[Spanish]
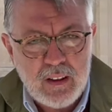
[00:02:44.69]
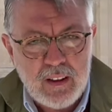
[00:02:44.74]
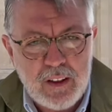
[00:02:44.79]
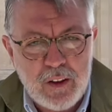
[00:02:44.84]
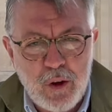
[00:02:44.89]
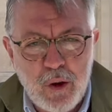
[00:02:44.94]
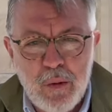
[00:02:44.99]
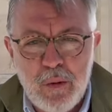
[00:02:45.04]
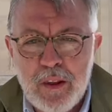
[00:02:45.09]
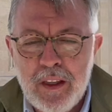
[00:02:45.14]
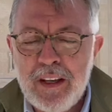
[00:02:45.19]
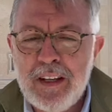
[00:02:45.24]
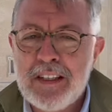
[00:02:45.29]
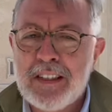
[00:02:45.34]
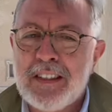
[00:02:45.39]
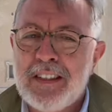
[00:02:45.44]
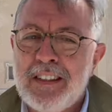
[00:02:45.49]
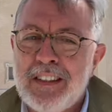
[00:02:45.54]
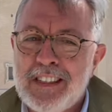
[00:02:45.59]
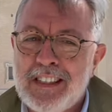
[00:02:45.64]
Y no
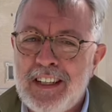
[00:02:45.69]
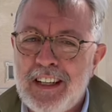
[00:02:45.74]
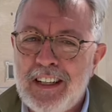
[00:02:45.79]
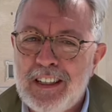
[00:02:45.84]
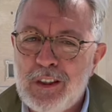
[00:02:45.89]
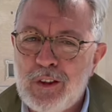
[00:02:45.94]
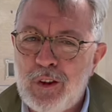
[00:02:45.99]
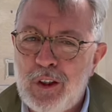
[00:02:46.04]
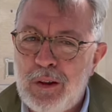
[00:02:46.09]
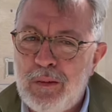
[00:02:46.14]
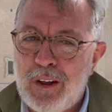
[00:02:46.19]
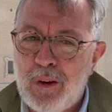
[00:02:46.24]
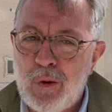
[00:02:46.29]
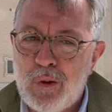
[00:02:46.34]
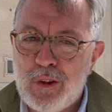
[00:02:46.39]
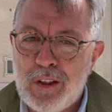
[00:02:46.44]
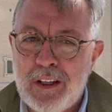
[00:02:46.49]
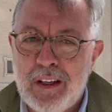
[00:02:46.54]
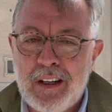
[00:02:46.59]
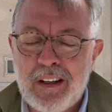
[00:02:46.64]
olvidéis, y sé que esto le va a
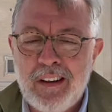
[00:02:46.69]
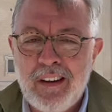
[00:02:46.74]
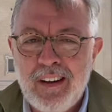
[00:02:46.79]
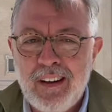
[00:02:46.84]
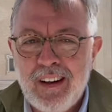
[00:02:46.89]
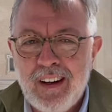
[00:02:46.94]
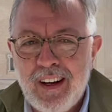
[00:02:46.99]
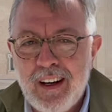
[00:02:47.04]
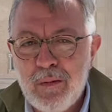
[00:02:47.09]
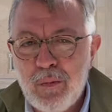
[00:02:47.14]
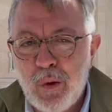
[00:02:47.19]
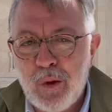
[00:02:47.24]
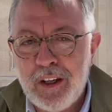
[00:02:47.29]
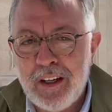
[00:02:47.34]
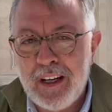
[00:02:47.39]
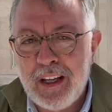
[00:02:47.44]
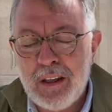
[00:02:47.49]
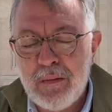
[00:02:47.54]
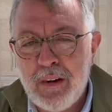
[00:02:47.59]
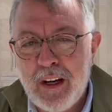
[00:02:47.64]
gustar al
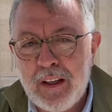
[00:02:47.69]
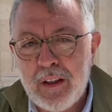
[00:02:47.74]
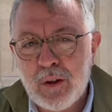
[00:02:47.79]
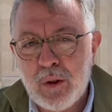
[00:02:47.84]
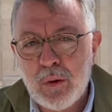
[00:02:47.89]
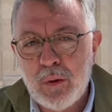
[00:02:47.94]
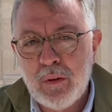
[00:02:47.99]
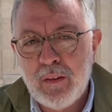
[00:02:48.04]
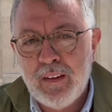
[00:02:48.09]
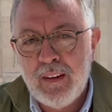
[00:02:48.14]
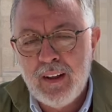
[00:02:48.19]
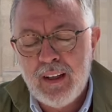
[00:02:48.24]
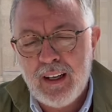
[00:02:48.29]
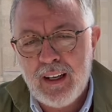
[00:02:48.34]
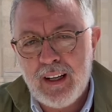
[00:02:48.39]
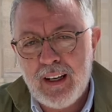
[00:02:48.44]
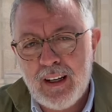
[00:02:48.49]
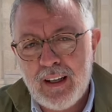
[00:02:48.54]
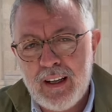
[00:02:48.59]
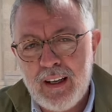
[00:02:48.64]
Mudena de Maestu,
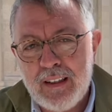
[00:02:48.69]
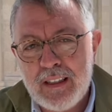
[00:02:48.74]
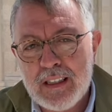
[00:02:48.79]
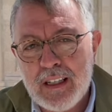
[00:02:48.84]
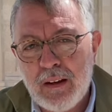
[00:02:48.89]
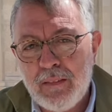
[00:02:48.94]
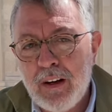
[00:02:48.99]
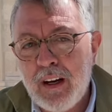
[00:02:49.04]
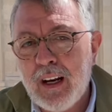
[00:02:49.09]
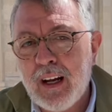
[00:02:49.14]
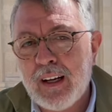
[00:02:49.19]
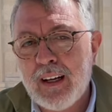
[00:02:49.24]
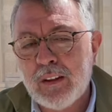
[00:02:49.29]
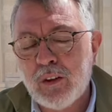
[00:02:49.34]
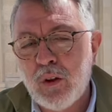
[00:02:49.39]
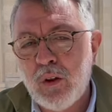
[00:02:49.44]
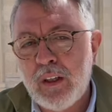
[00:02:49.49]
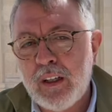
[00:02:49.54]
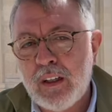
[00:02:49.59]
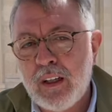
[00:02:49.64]
a la gran Isabel la
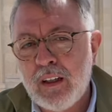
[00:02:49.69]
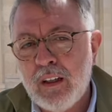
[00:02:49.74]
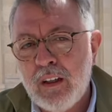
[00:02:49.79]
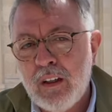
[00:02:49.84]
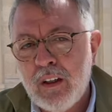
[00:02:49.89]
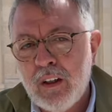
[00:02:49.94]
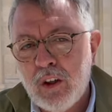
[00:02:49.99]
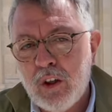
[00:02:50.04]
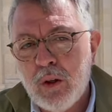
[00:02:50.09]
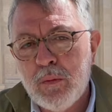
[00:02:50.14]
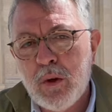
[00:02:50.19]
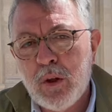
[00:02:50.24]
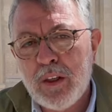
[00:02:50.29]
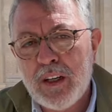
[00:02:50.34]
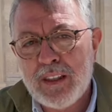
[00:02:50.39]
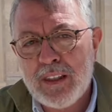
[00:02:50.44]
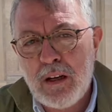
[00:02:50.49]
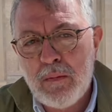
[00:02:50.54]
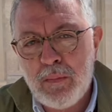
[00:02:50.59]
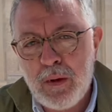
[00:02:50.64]
Católica, como
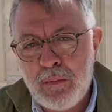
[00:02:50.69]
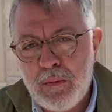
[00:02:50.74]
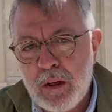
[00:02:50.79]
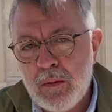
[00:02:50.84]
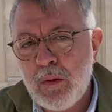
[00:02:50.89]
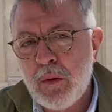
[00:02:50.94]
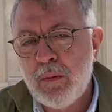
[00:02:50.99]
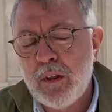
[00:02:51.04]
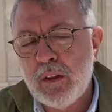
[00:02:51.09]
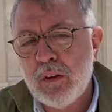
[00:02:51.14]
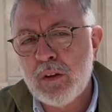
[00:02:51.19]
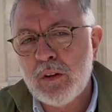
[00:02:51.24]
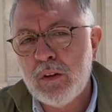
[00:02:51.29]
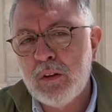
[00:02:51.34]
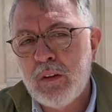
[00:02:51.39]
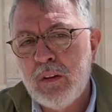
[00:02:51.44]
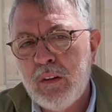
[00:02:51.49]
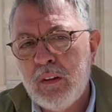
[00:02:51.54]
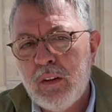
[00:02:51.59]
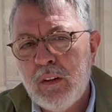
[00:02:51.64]
desde el primer
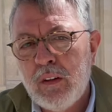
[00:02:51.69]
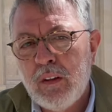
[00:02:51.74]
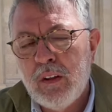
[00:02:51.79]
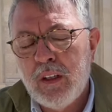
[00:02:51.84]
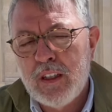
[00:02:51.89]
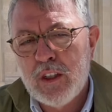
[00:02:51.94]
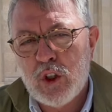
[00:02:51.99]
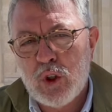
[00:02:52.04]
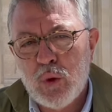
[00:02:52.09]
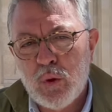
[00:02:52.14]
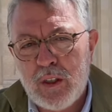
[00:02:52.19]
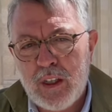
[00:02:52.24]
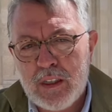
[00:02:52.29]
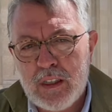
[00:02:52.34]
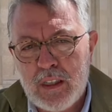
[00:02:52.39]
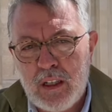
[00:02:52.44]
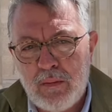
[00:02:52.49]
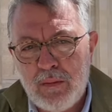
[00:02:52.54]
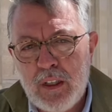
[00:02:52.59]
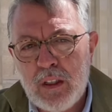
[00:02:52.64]
momento en su
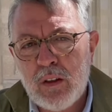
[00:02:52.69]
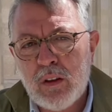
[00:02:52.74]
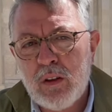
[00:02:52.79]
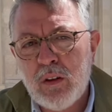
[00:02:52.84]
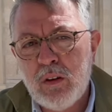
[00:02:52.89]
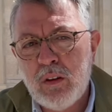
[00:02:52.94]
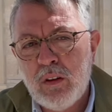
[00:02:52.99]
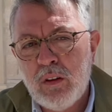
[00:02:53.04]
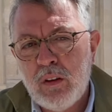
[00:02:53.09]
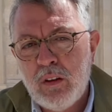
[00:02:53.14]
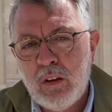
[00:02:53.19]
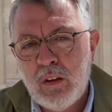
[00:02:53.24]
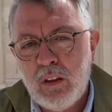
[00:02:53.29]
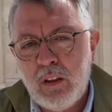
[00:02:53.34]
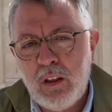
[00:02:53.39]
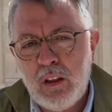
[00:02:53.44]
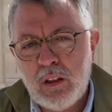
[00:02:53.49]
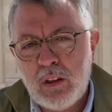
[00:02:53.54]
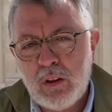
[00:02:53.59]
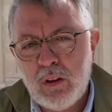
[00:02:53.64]
testamento
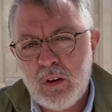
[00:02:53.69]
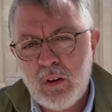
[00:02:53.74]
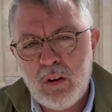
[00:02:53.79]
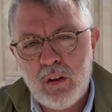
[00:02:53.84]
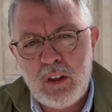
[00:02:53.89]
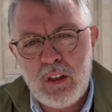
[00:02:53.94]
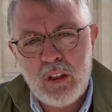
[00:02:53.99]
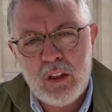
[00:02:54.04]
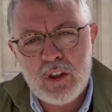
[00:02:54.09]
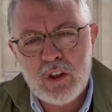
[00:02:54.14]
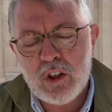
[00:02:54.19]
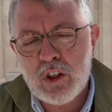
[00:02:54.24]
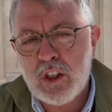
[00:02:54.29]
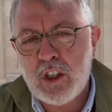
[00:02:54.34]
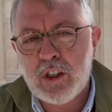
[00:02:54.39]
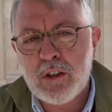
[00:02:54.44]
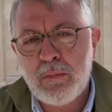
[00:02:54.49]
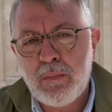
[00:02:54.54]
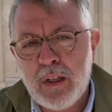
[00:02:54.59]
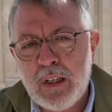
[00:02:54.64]
hizo hijos
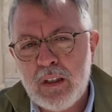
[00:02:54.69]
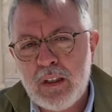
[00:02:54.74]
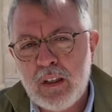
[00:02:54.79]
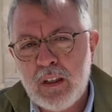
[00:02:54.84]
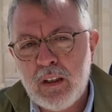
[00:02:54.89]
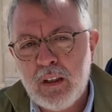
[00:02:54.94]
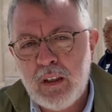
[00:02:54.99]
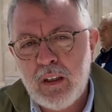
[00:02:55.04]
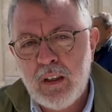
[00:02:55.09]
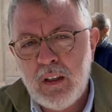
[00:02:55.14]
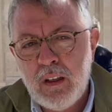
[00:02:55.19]
de España